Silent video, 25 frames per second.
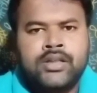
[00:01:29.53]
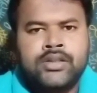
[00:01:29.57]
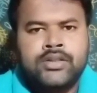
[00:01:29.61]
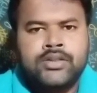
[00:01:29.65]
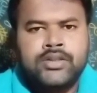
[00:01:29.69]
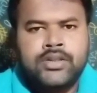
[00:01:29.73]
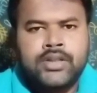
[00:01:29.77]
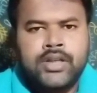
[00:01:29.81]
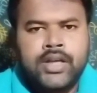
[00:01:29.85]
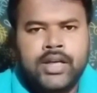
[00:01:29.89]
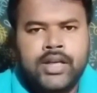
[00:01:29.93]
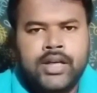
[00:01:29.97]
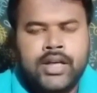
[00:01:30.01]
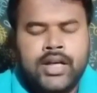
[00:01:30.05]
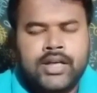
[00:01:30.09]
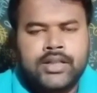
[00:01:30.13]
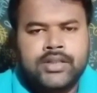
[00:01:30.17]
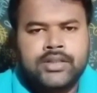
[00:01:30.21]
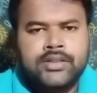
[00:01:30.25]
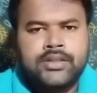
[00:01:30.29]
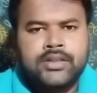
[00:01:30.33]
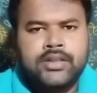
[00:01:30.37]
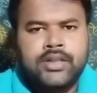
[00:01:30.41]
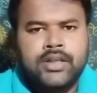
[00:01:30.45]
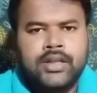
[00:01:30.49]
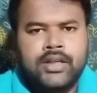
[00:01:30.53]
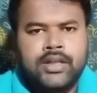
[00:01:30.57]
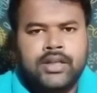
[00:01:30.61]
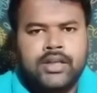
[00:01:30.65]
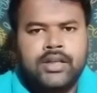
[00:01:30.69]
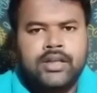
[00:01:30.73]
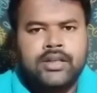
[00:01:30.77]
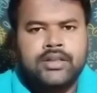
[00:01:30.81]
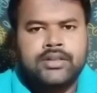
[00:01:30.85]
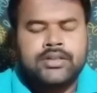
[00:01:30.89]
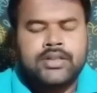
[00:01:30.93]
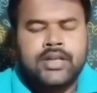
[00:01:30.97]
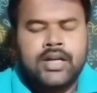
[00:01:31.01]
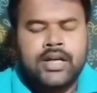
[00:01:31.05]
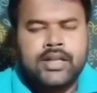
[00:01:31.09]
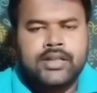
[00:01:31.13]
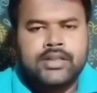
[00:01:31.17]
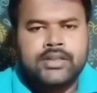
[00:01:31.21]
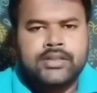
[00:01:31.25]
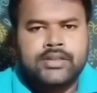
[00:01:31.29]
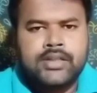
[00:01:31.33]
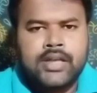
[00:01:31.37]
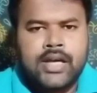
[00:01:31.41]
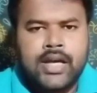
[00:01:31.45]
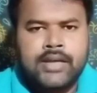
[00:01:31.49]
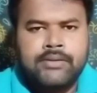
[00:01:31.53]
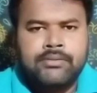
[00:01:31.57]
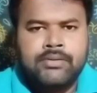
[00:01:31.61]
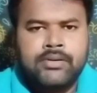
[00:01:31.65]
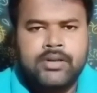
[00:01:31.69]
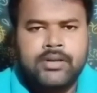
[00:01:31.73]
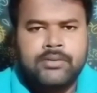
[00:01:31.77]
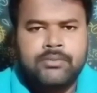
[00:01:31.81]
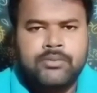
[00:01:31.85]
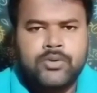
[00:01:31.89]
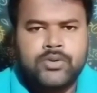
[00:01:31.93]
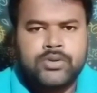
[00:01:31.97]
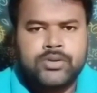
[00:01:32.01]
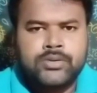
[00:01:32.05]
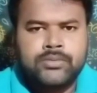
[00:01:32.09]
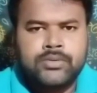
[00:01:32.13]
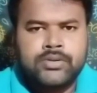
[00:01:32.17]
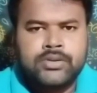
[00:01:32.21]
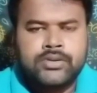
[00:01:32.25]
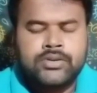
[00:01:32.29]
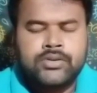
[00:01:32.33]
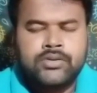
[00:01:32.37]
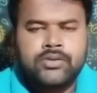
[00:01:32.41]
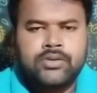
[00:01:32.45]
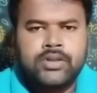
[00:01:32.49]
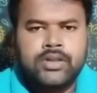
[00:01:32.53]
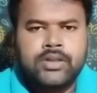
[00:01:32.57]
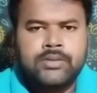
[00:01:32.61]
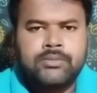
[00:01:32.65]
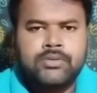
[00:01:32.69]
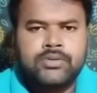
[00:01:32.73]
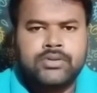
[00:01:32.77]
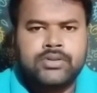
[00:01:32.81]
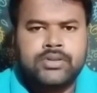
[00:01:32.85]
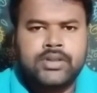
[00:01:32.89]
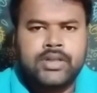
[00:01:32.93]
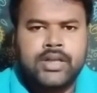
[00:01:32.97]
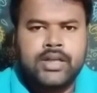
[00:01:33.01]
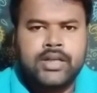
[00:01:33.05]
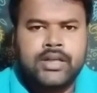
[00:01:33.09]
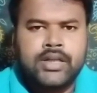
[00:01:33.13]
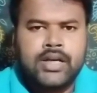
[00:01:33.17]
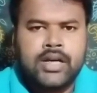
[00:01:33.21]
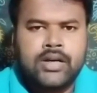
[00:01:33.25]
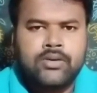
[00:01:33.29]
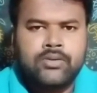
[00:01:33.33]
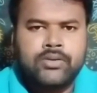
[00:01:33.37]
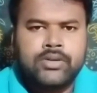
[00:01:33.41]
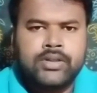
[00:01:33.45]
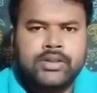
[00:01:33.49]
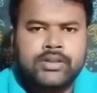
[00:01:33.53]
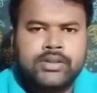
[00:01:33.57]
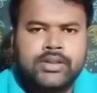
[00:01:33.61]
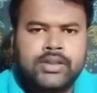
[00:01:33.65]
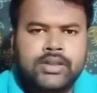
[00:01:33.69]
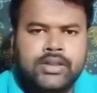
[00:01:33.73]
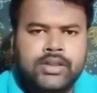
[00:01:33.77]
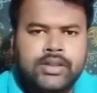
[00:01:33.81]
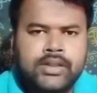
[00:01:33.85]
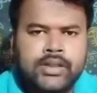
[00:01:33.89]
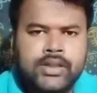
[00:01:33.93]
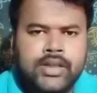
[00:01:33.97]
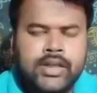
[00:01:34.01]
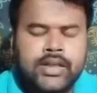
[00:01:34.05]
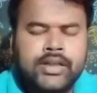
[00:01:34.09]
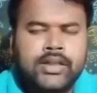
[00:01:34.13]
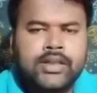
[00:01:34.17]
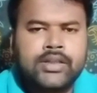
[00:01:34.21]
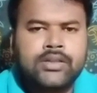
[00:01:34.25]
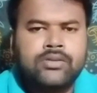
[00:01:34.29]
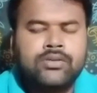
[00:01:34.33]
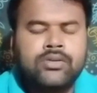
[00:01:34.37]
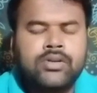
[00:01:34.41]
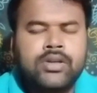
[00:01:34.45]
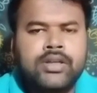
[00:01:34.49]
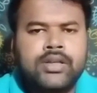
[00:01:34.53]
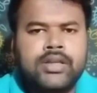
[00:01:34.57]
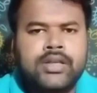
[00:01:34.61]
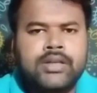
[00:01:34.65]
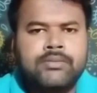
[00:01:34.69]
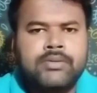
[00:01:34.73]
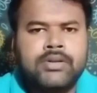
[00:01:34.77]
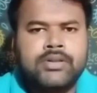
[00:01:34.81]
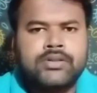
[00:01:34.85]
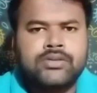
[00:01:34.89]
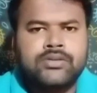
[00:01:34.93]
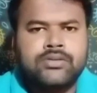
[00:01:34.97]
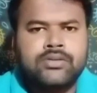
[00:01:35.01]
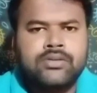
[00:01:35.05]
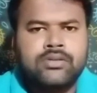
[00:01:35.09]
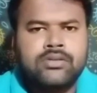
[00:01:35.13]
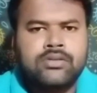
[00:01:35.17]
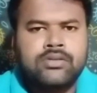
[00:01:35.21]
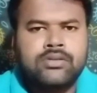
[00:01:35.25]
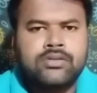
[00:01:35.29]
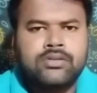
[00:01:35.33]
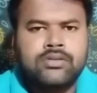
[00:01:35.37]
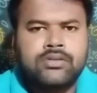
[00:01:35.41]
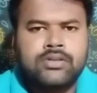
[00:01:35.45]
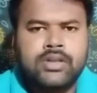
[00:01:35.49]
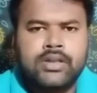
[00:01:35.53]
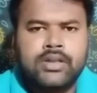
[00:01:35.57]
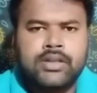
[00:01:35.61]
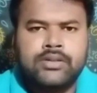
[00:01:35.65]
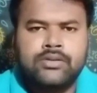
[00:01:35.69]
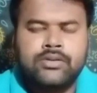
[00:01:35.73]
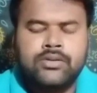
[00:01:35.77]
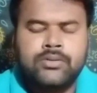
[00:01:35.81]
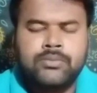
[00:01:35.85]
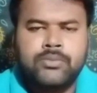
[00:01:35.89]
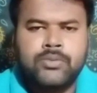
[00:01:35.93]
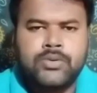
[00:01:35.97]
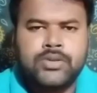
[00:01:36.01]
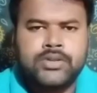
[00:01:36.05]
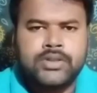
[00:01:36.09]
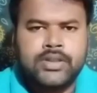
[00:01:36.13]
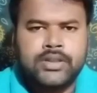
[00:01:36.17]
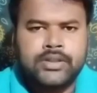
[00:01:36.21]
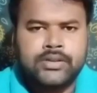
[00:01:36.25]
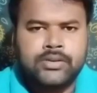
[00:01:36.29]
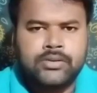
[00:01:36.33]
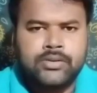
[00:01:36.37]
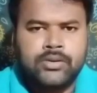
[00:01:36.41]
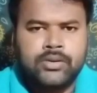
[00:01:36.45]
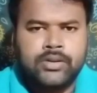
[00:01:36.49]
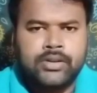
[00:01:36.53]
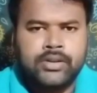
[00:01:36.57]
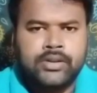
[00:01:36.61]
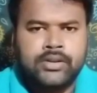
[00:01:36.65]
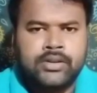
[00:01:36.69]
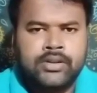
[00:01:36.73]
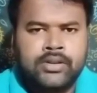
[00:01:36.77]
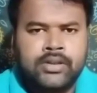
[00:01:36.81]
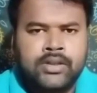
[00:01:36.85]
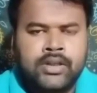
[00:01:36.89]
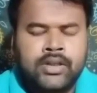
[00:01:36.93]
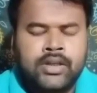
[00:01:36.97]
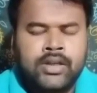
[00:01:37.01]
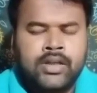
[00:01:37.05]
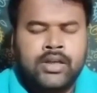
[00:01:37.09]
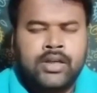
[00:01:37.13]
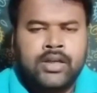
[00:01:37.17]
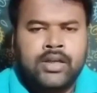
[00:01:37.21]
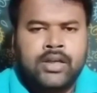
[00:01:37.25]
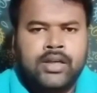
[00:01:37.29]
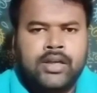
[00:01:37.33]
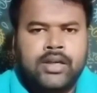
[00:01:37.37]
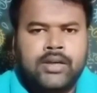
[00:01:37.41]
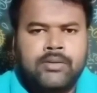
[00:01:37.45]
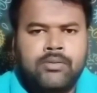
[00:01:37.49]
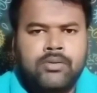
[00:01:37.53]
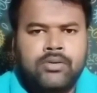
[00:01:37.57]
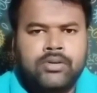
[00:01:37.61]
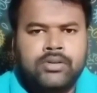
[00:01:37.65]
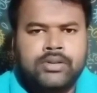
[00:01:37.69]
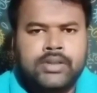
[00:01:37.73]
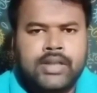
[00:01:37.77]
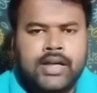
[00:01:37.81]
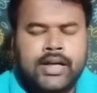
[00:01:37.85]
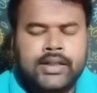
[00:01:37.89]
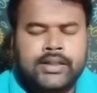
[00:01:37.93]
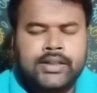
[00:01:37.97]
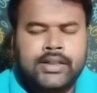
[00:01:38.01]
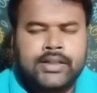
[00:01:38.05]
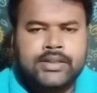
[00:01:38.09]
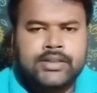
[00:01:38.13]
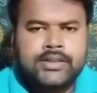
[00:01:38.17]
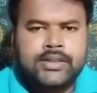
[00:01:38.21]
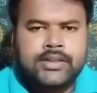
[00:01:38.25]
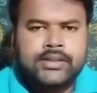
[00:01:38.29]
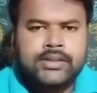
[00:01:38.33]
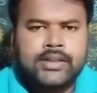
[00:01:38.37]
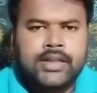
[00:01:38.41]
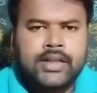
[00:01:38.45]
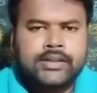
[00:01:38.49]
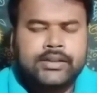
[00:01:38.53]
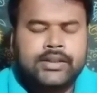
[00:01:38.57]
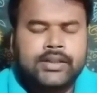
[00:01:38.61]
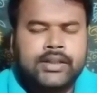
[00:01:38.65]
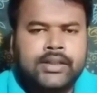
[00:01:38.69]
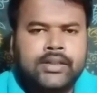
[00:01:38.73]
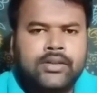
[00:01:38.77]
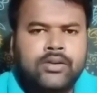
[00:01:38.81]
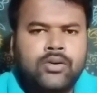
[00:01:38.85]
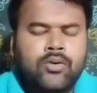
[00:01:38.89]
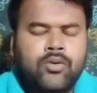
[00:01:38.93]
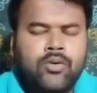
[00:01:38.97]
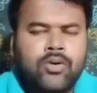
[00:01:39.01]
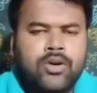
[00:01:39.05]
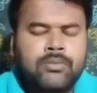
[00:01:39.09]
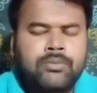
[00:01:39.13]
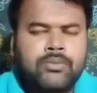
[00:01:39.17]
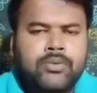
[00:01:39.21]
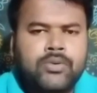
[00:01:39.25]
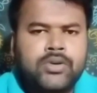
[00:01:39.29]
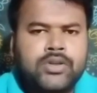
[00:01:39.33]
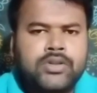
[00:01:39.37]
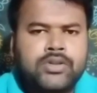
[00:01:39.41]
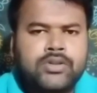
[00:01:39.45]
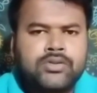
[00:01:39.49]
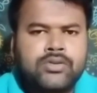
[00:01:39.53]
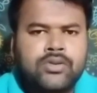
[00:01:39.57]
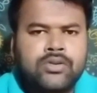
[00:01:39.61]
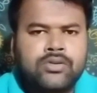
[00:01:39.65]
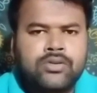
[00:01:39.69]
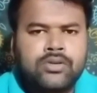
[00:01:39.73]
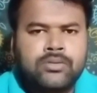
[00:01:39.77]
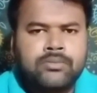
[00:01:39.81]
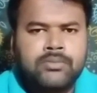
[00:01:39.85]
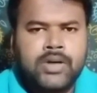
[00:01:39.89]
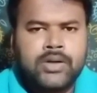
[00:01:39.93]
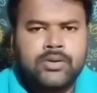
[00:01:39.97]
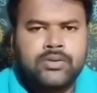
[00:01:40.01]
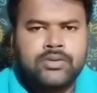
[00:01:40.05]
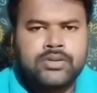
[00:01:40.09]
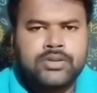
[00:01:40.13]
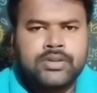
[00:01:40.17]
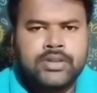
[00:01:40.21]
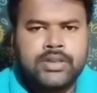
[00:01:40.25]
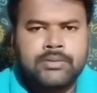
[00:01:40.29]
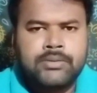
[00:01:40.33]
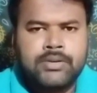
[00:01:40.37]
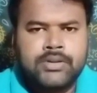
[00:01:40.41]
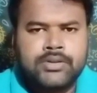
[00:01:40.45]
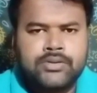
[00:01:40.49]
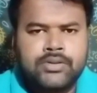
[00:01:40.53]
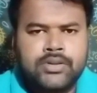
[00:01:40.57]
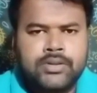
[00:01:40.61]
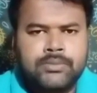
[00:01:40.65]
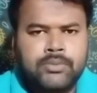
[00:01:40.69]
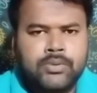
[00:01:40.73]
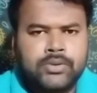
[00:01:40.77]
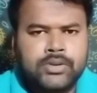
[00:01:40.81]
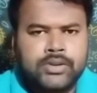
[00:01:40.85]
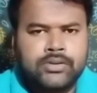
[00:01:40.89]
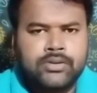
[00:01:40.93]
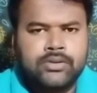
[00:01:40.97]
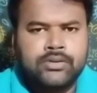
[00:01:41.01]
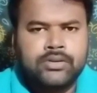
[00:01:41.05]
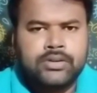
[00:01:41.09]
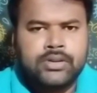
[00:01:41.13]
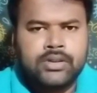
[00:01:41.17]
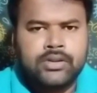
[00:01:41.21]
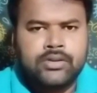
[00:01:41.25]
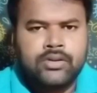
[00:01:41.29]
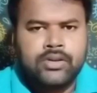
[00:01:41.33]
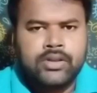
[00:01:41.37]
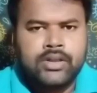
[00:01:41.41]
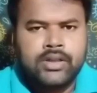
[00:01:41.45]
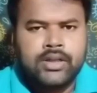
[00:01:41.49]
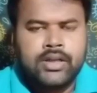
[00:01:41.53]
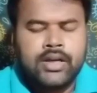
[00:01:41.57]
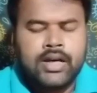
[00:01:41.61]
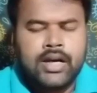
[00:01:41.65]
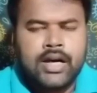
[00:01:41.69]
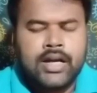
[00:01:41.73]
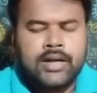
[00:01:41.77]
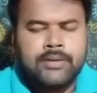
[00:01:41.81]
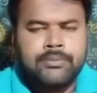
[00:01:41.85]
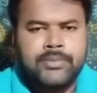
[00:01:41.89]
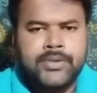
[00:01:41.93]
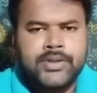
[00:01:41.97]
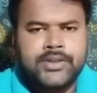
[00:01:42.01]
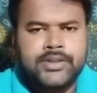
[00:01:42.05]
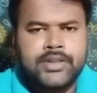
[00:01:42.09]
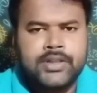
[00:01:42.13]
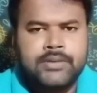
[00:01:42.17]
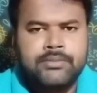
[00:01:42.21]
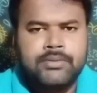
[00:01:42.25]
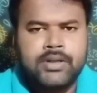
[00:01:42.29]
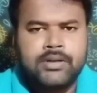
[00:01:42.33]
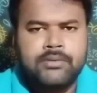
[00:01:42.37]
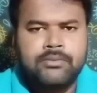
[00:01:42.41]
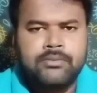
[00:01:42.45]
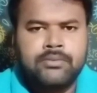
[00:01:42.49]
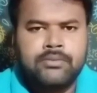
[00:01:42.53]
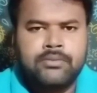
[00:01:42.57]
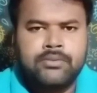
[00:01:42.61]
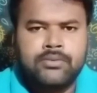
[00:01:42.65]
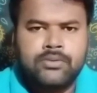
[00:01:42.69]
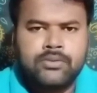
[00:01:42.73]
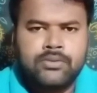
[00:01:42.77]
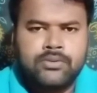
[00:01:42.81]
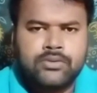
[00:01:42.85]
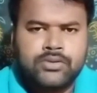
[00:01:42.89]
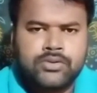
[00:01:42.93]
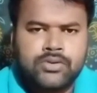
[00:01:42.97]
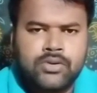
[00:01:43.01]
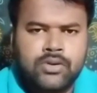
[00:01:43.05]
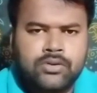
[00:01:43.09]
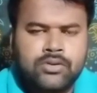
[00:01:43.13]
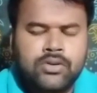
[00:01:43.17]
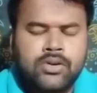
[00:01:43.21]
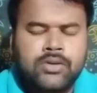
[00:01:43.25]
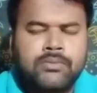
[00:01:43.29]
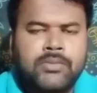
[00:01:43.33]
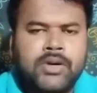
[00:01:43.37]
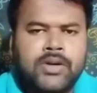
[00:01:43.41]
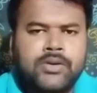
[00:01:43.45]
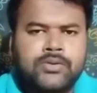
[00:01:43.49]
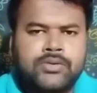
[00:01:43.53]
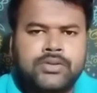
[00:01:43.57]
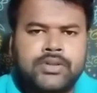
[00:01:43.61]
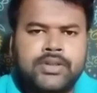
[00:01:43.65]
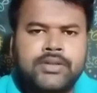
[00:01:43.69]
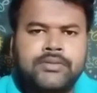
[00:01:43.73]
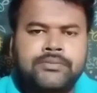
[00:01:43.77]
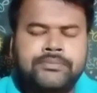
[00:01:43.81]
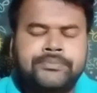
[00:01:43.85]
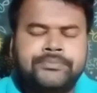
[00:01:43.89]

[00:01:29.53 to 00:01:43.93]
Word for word: সেই রাষ্ট্রের যারা স্থায়ীভাবে বসবাস করে এবং সেই নাগরিকদের নিয়েই কিন্তু এই নির্বাচনটা কিন্তু পরিচালিত হয় এবং দেখা যাচ্ছে যে তাতেই অল্প কিছু সংখ্যক মানুষ নির্বাচনে প্রতিদ্বন্দ্বিতা করে আর বেশিরভাগ সংখ্যক মানুষই